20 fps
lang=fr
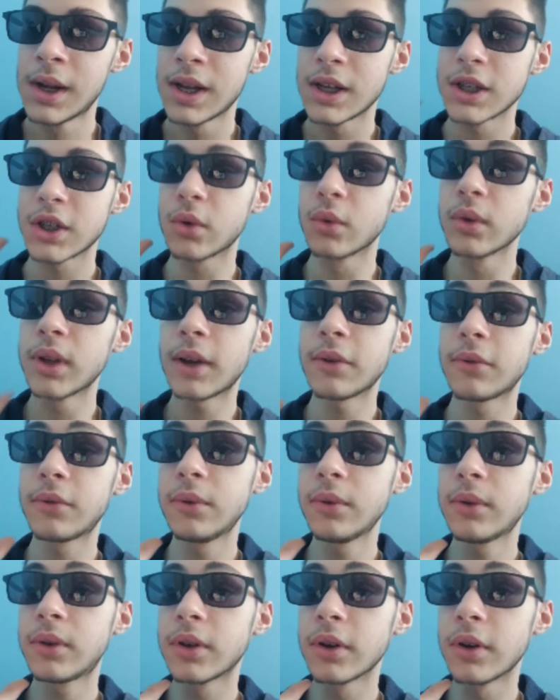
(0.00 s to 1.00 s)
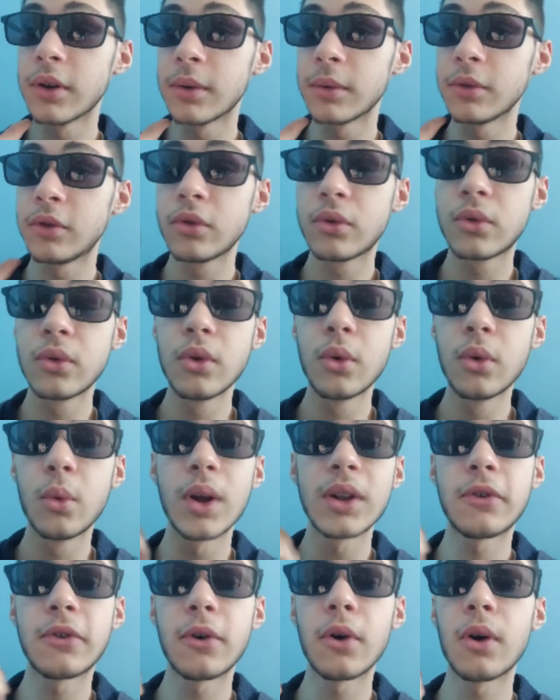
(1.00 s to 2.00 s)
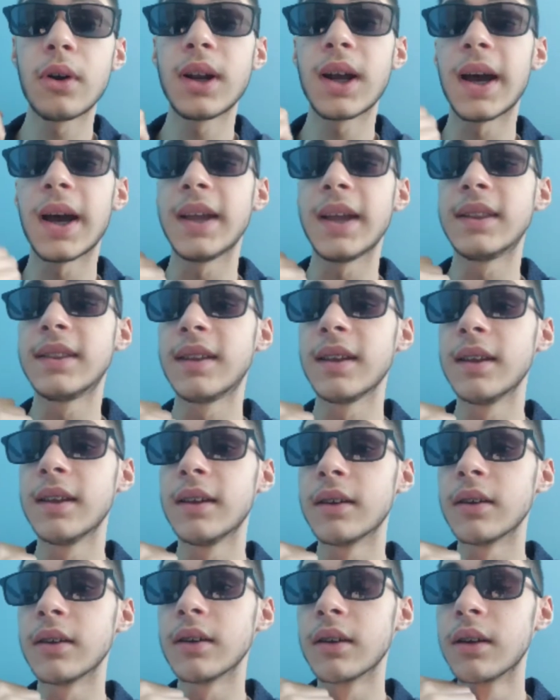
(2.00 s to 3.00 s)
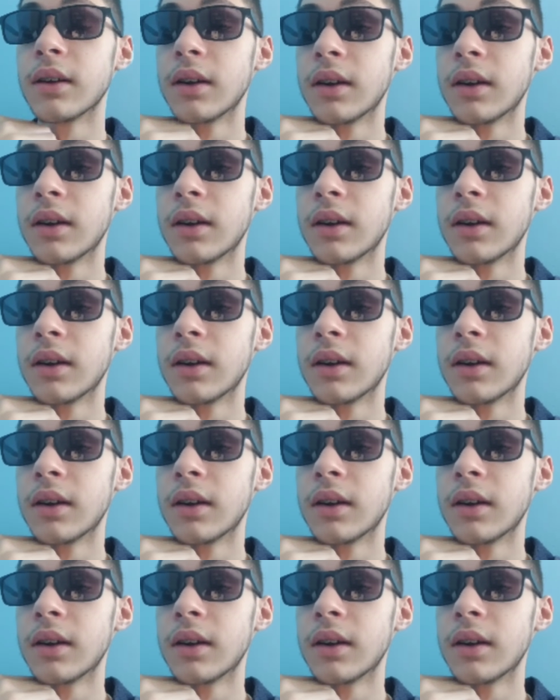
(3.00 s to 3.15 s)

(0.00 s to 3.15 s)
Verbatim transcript: Parce qu'on a vu que du coup le One for All a été euh,